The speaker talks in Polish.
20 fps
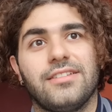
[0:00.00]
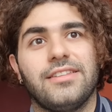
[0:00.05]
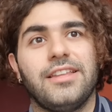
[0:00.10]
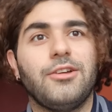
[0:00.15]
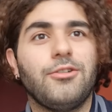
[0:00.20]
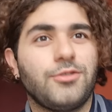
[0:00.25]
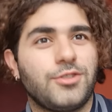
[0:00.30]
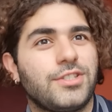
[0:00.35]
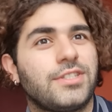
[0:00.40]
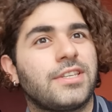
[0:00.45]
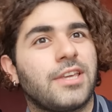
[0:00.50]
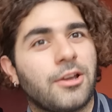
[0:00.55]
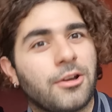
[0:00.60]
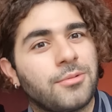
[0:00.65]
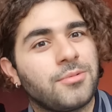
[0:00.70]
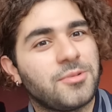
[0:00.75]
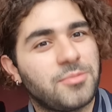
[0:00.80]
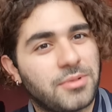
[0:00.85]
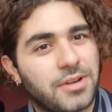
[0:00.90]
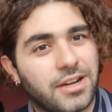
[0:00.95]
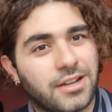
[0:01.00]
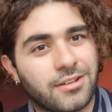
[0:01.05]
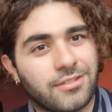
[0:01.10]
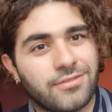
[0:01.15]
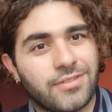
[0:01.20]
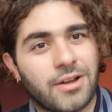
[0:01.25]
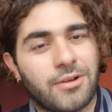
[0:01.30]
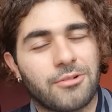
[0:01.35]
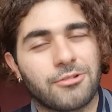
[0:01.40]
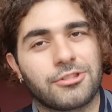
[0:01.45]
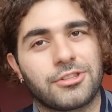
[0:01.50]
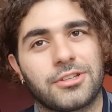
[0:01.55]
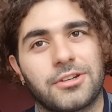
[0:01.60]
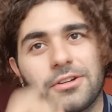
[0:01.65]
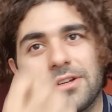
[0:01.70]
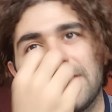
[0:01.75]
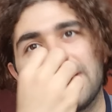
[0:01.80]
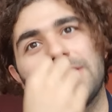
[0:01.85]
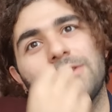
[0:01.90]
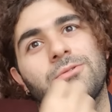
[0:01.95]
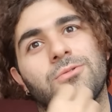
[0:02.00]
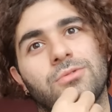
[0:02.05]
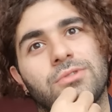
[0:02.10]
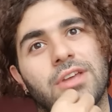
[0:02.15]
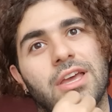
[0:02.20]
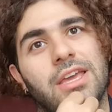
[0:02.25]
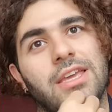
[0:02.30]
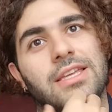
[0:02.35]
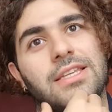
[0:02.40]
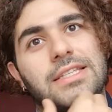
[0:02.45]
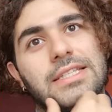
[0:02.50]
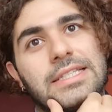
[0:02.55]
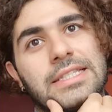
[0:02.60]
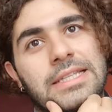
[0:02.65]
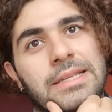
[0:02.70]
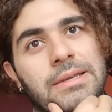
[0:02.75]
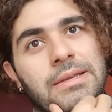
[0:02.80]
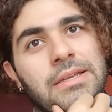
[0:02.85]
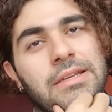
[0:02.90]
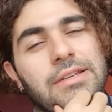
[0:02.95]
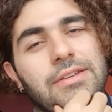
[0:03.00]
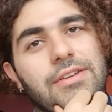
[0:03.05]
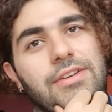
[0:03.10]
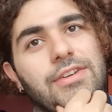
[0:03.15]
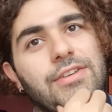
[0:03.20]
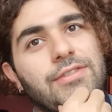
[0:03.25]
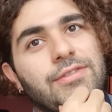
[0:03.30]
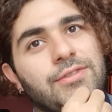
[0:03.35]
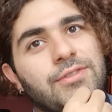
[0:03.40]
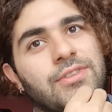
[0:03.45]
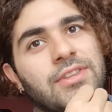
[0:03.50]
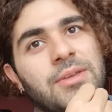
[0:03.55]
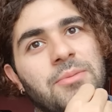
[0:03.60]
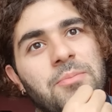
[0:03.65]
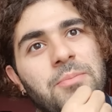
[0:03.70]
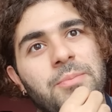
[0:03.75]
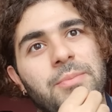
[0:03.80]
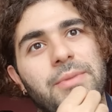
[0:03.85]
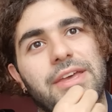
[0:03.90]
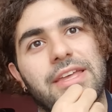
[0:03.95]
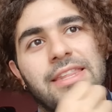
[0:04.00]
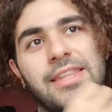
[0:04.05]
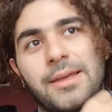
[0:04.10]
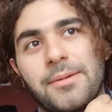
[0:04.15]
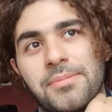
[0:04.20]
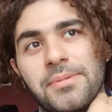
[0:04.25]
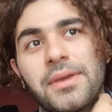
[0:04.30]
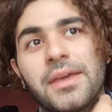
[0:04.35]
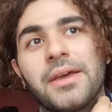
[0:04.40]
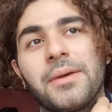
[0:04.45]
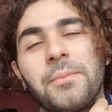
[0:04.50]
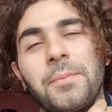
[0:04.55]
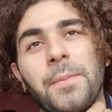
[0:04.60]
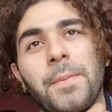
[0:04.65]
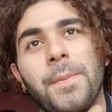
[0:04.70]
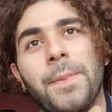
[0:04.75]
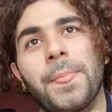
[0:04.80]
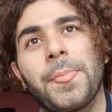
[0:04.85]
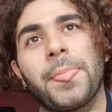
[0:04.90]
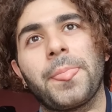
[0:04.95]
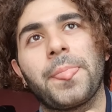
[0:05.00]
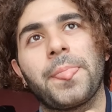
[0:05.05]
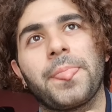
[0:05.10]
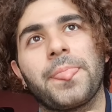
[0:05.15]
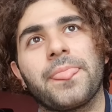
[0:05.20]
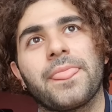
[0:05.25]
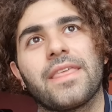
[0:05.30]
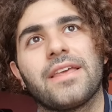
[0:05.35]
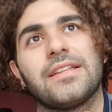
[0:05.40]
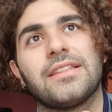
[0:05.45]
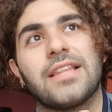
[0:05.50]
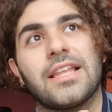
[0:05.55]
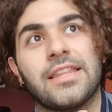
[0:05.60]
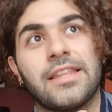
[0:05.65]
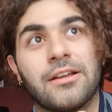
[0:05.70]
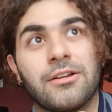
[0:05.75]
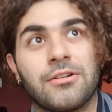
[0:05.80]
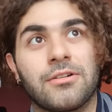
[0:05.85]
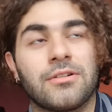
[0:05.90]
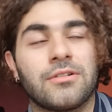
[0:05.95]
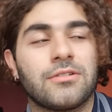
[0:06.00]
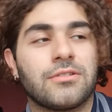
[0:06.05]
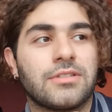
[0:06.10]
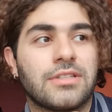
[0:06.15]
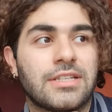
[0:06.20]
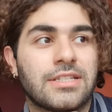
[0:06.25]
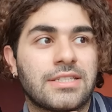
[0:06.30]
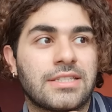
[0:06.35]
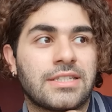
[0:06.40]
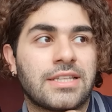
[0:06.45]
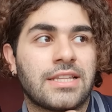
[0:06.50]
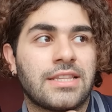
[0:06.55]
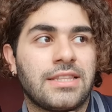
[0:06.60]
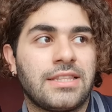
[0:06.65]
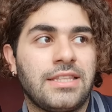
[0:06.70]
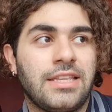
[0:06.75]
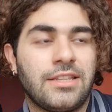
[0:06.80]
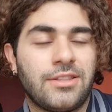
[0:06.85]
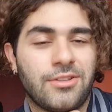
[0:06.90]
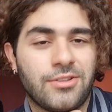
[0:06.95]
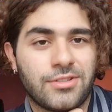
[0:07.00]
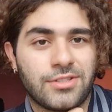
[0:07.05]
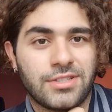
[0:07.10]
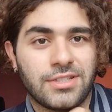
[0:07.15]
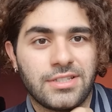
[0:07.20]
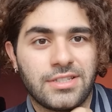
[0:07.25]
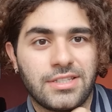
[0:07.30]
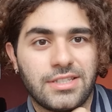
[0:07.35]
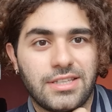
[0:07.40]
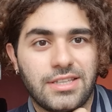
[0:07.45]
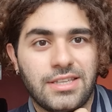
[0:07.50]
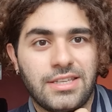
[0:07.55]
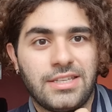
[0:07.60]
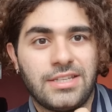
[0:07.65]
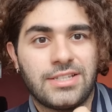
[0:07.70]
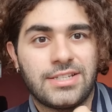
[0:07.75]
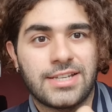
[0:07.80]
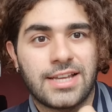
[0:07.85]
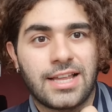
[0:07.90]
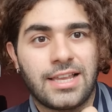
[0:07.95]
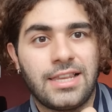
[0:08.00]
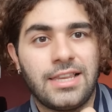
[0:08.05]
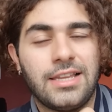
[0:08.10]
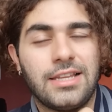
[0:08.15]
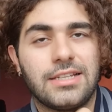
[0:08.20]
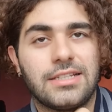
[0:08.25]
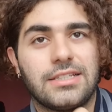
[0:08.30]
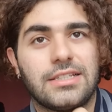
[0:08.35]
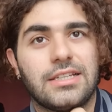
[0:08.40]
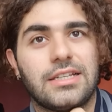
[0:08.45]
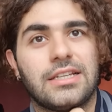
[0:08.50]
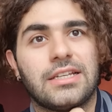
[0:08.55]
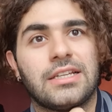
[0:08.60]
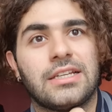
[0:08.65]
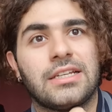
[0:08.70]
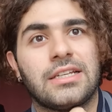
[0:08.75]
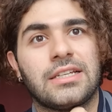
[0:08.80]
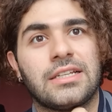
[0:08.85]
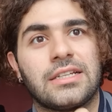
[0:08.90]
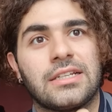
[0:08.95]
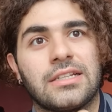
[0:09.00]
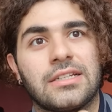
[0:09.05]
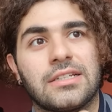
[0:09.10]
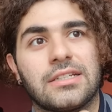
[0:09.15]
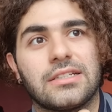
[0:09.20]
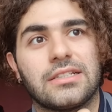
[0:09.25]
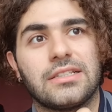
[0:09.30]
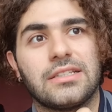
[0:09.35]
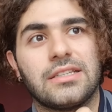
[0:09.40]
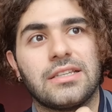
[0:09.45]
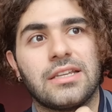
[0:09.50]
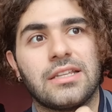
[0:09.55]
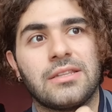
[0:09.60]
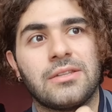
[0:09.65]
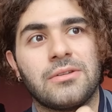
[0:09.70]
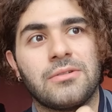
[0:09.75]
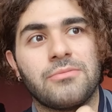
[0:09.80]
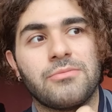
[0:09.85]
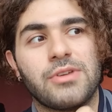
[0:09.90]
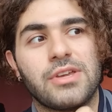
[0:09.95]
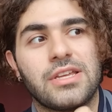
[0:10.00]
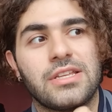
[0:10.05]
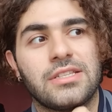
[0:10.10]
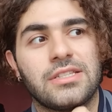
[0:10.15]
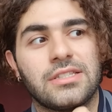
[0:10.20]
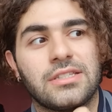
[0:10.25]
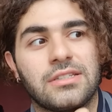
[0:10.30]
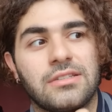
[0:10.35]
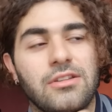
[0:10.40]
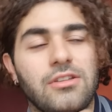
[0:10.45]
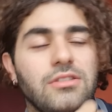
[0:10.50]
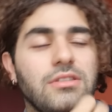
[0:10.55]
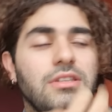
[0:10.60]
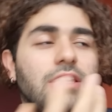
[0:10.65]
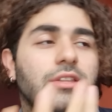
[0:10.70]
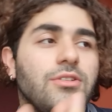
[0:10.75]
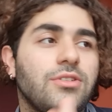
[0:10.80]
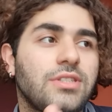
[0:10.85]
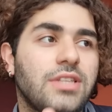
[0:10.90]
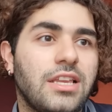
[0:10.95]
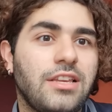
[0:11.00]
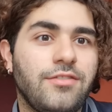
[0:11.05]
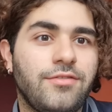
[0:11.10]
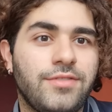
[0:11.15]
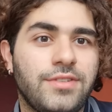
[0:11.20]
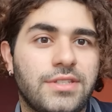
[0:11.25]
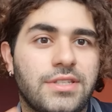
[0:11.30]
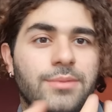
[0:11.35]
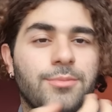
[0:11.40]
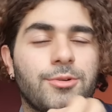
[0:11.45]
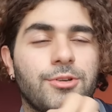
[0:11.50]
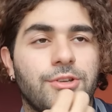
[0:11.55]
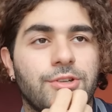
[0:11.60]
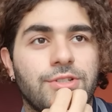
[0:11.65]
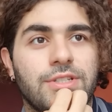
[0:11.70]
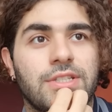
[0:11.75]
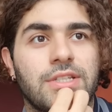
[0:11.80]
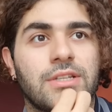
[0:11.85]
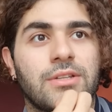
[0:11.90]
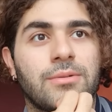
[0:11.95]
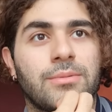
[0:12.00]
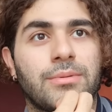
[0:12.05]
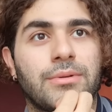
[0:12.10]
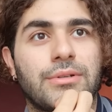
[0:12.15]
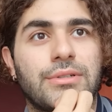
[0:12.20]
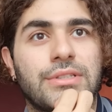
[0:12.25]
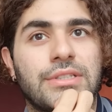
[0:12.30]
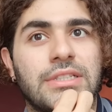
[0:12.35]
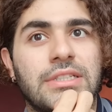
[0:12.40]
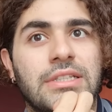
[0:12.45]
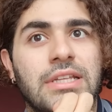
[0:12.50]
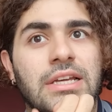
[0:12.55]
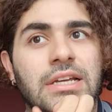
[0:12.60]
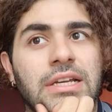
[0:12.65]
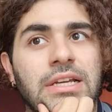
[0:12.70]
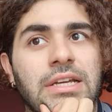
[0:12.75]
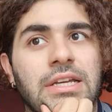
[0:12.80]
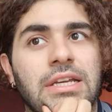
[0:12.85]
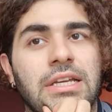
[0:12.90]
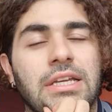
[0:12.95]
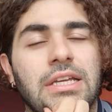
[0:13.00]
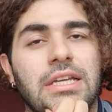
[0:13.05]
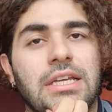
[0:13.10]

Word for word: tego wszystkiego mi brakowało trochę tutaj te, e, w tym etapie. Dlatego jest ten niedosyt i żal. E, natomiast no, nie dostali wizy moi rodzice do Polski, tak?